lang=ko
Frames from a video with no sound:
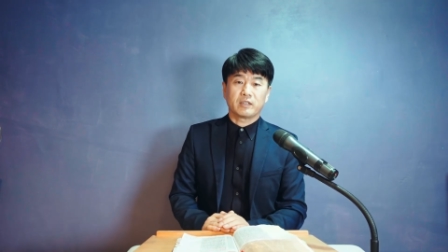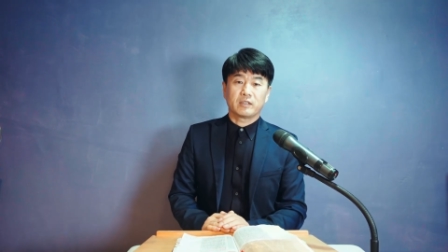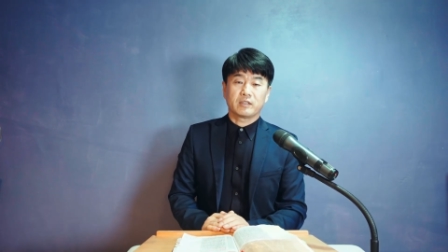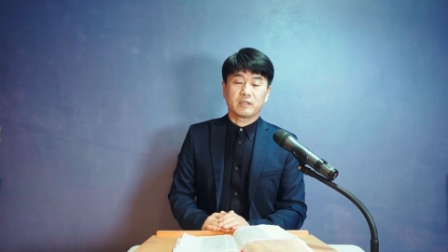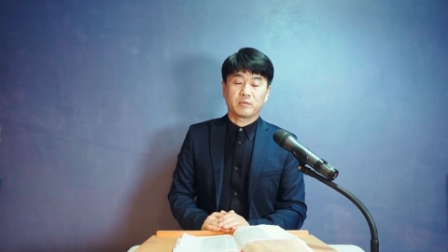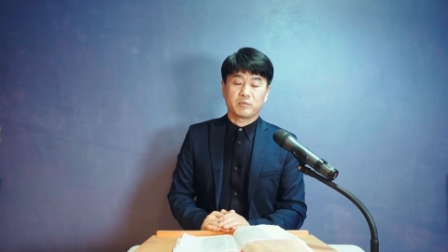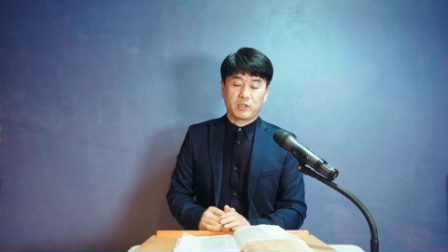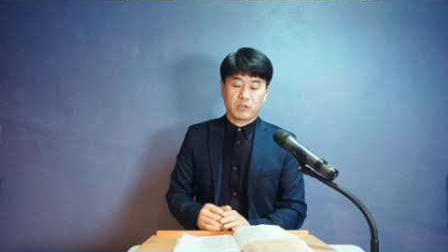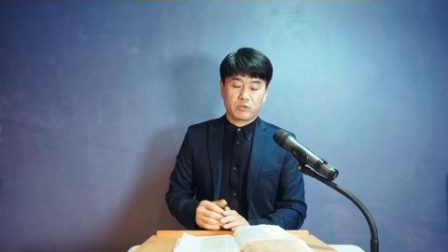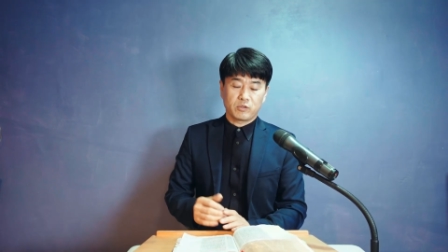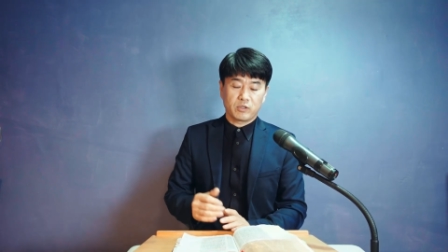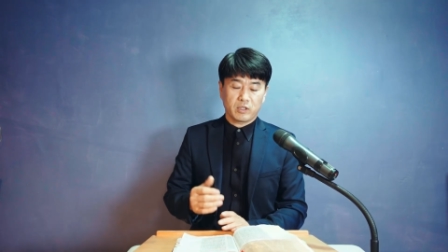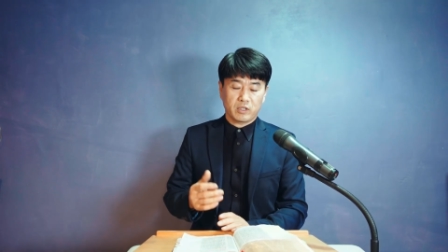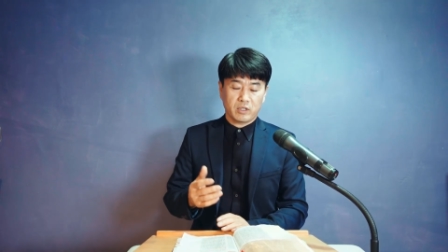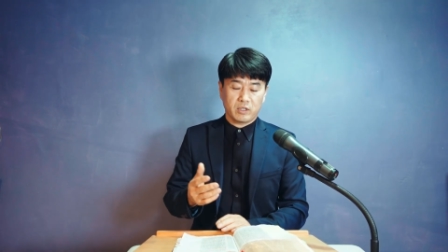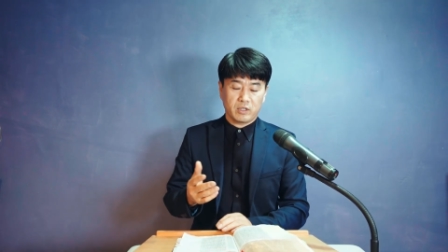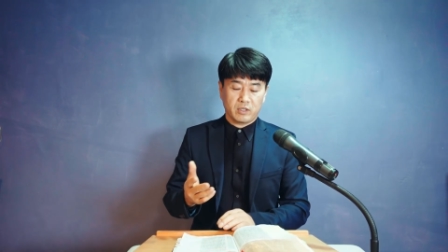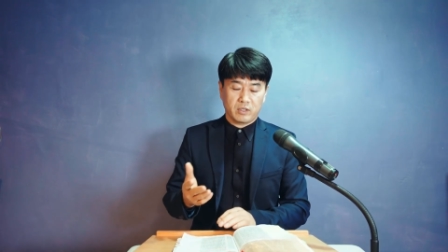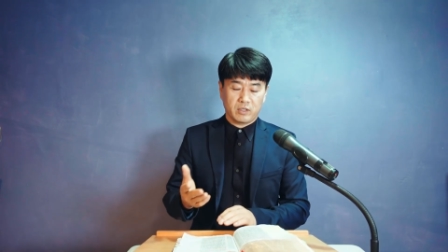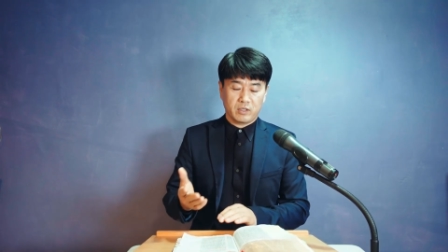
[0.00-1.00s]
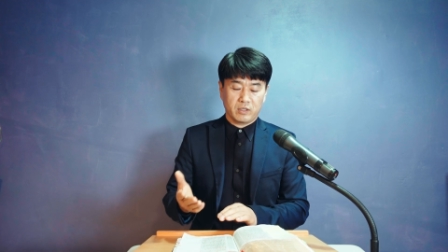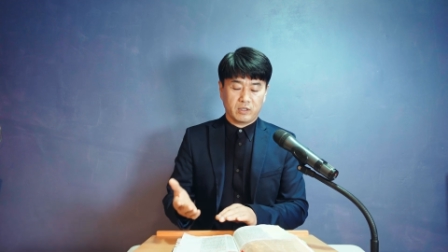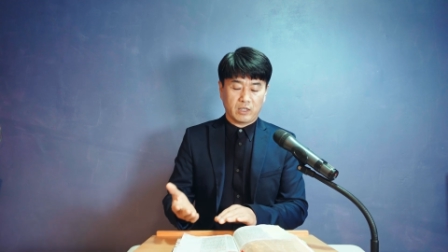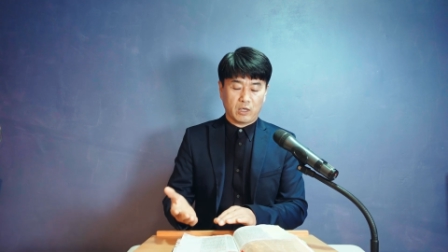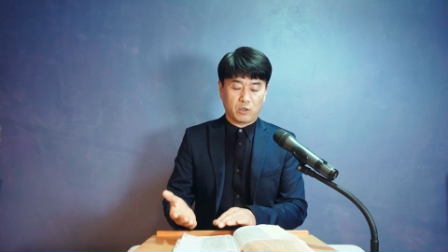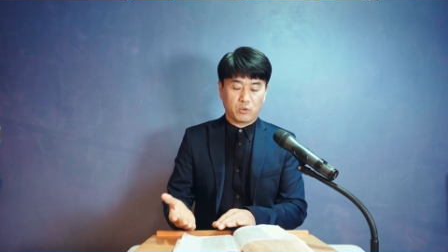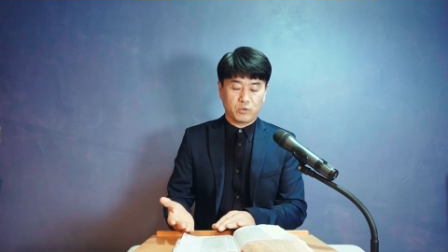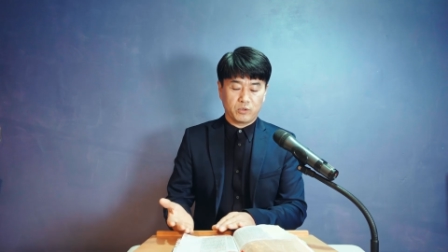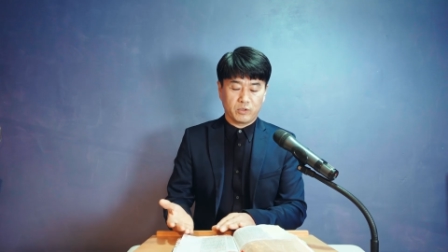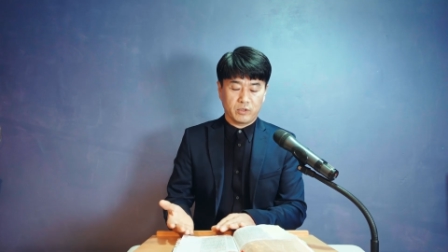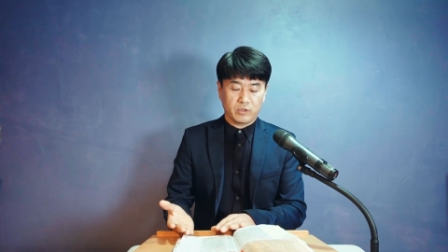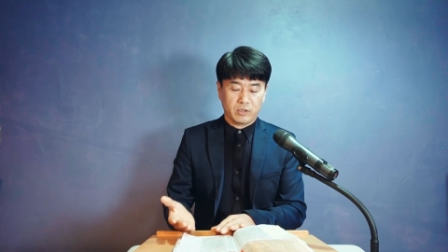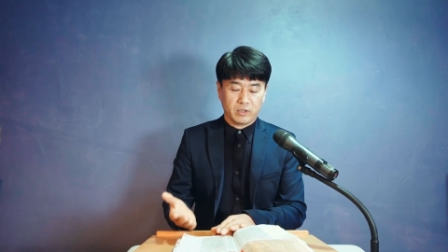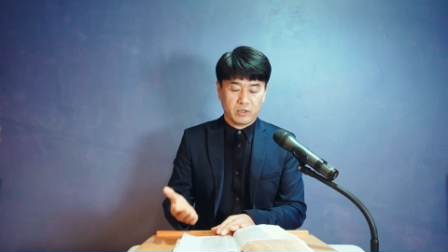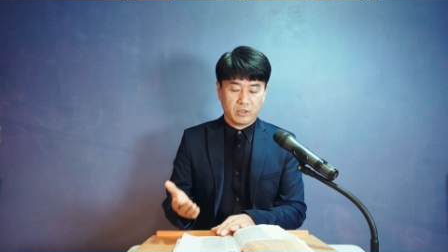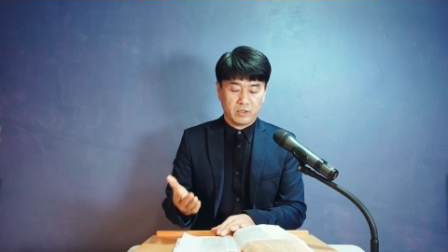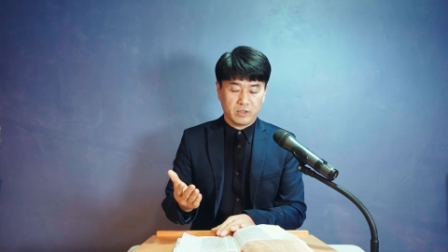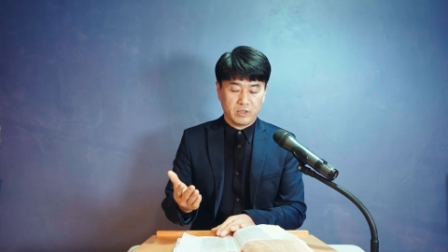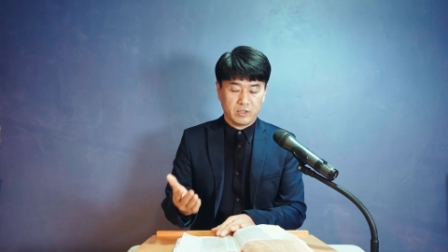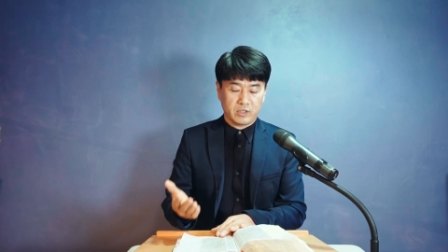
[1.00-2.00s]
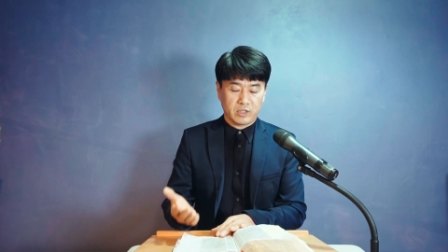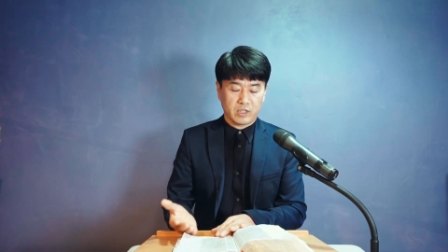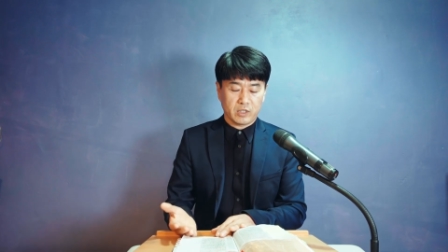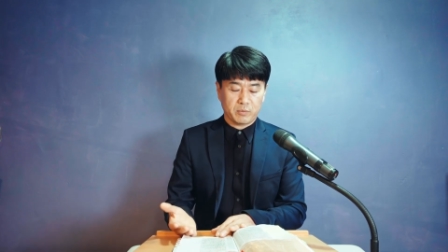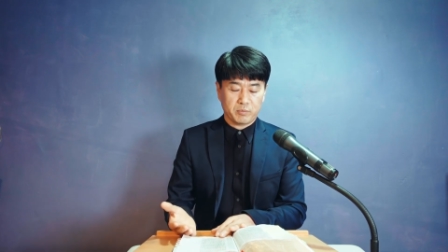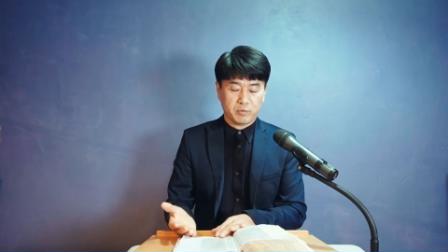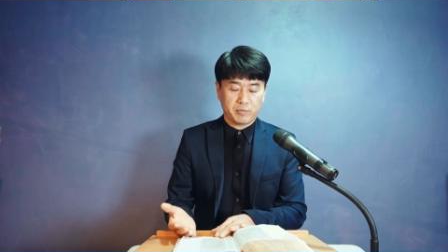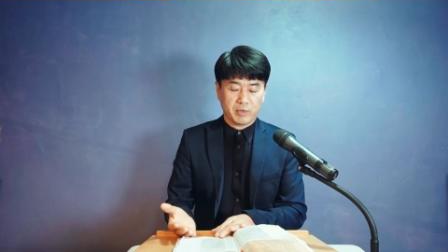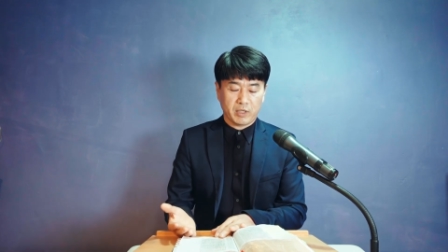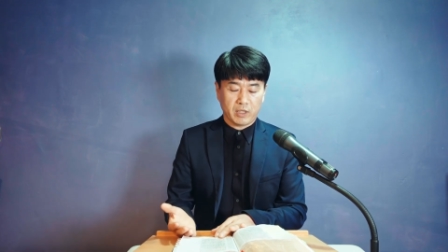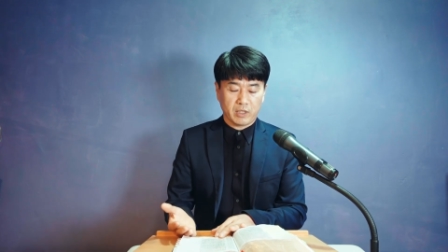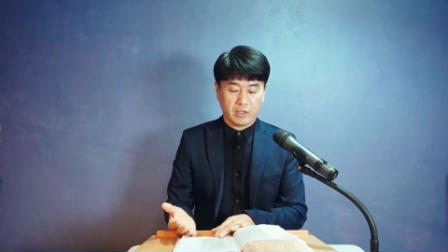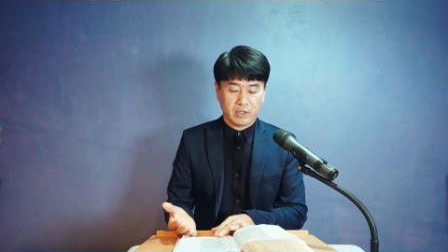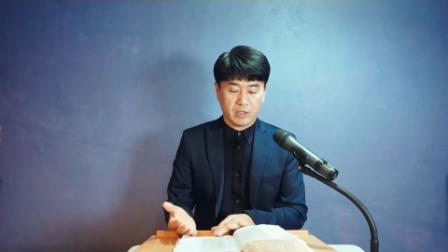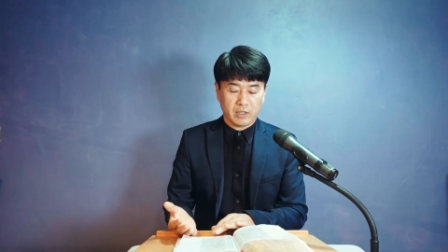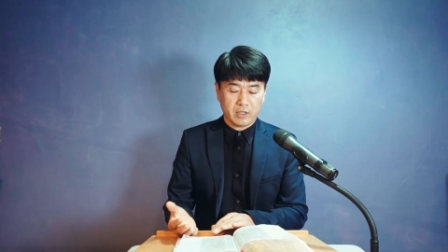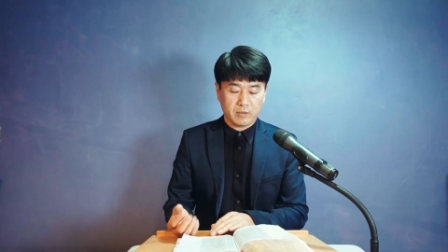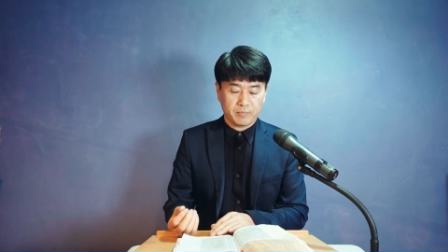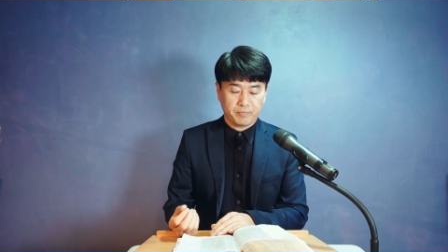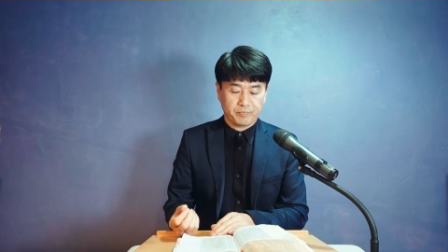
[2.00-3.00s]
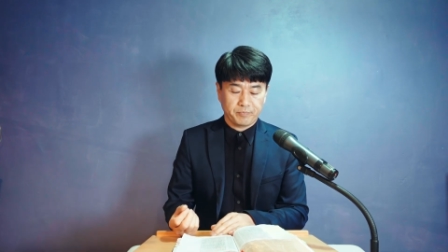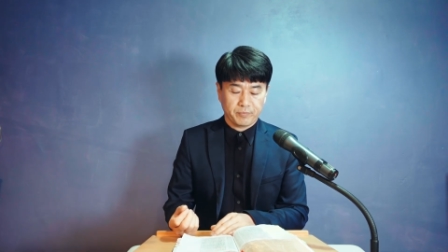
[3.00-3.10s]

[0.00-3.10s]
지금 예수님께 나온 이 제자뿐만 아니라